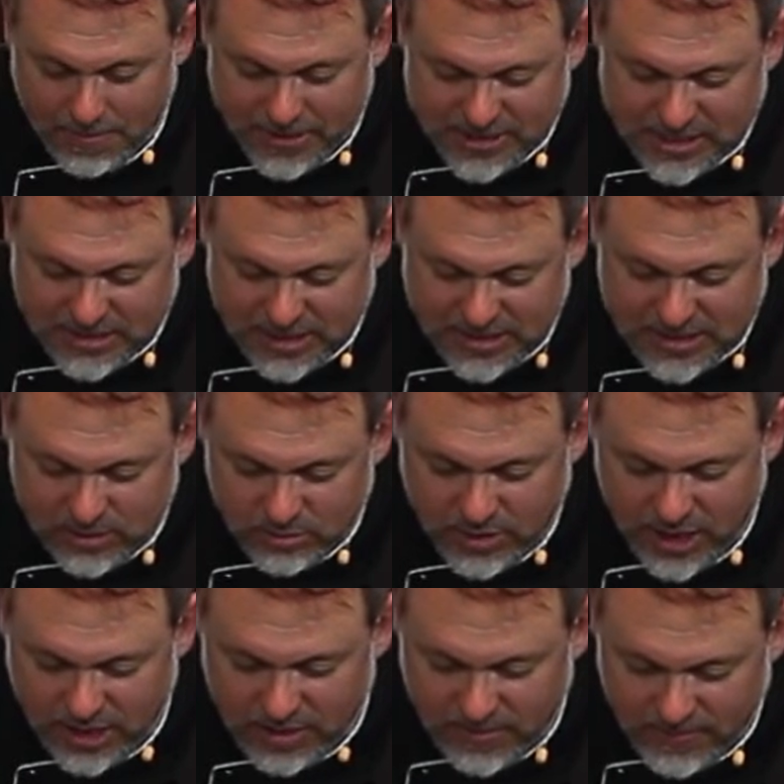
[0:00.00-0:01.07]
a apresentação
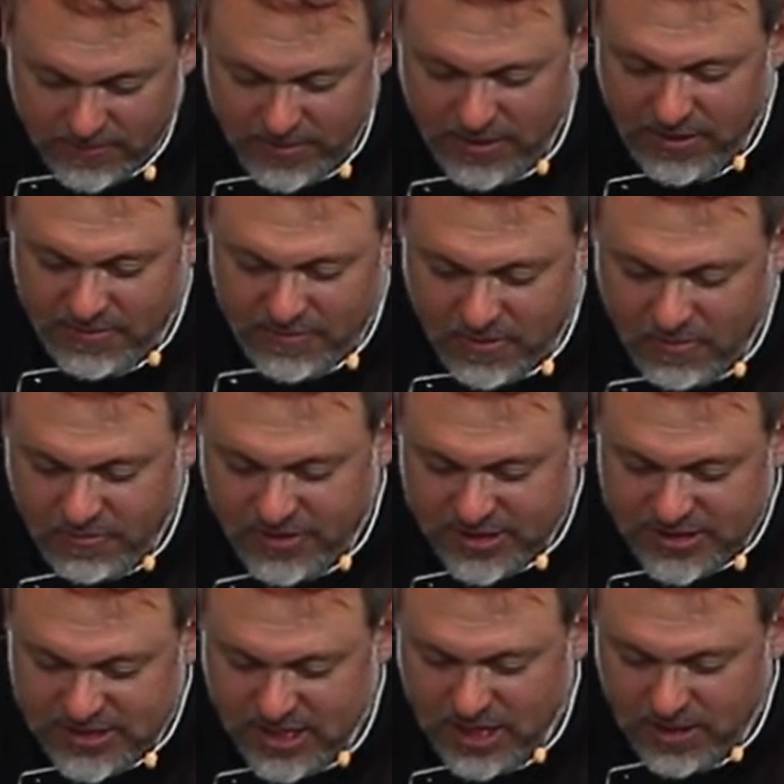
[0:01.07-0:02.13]
dele, vou
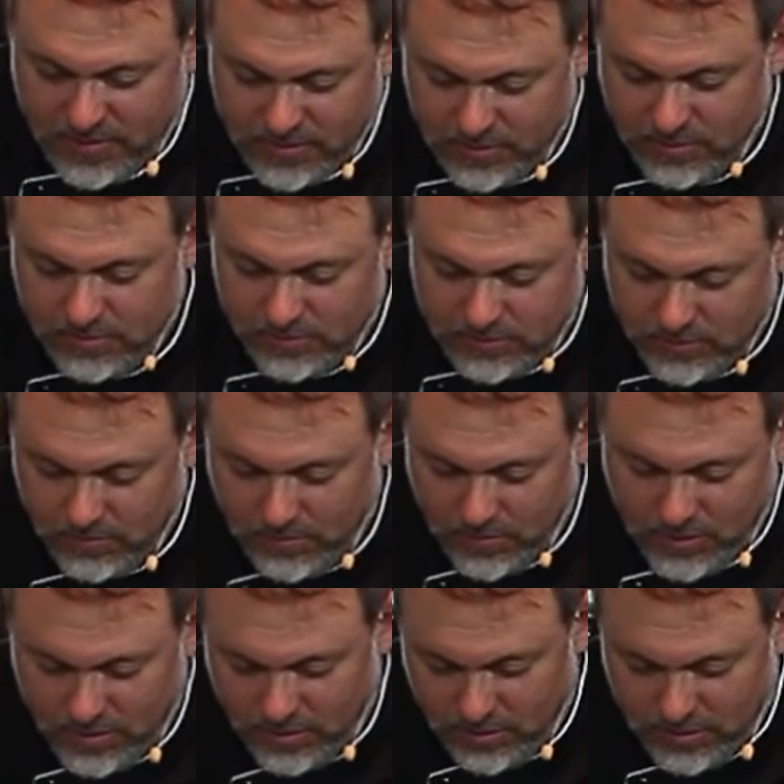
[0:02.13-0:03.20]
fazer
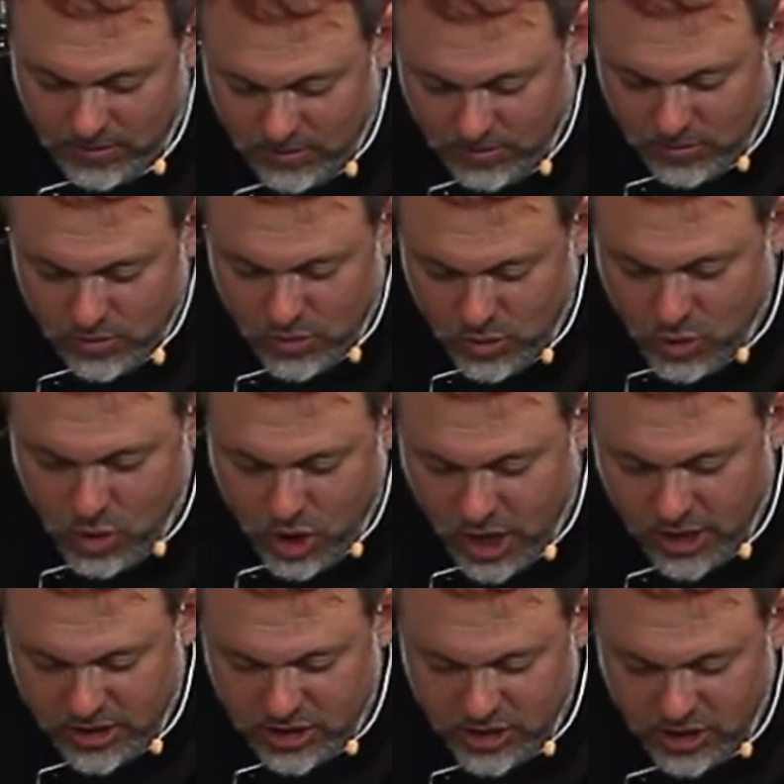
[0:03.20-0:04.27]
o
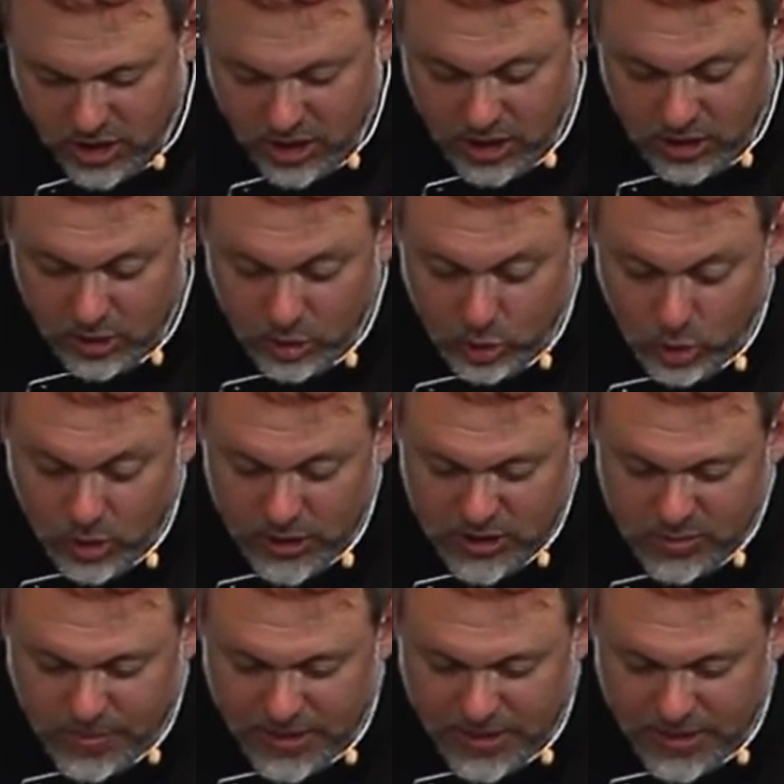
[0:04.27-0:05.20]
corte em dois